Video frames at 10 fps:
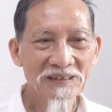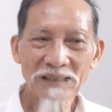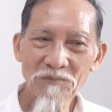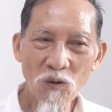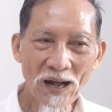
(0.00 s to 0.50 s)

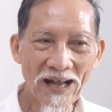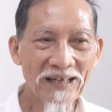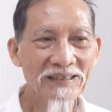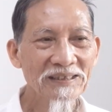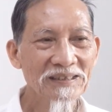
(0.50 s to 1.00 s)
tâm hòa
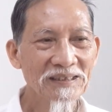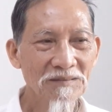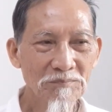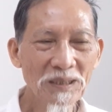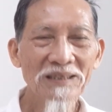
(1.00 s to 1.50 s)

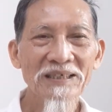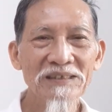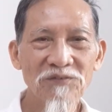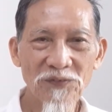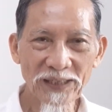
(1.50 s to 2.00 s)
bức
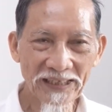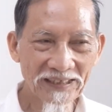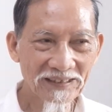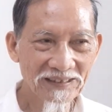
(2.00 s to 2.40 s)
lên phế